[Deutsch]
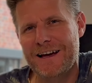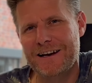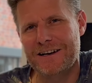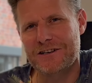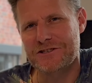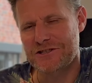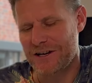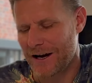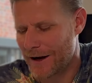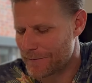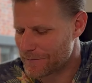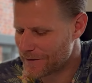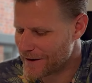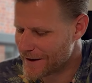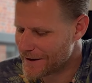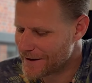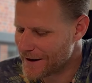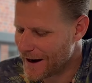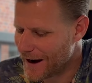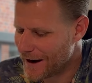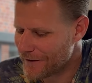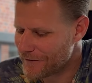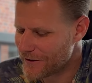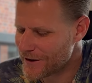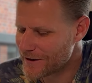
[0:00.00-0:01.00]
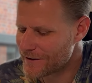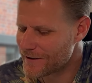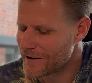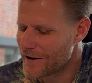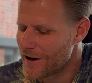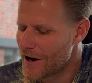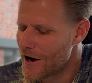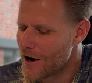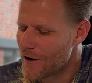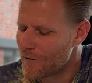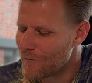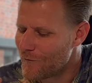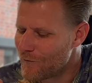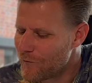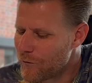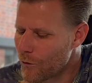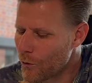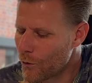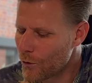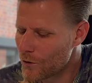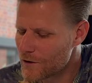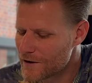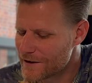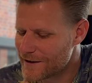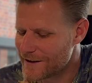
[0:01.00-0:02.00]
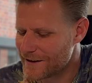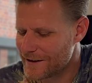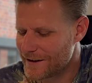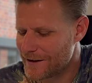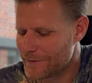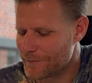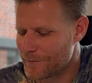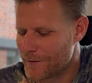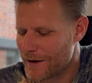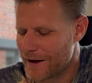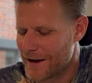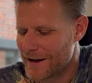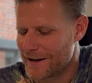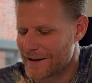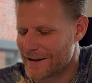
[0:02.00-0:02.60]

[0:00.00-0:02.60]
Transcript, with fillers: da schreibt der David, wohl dem,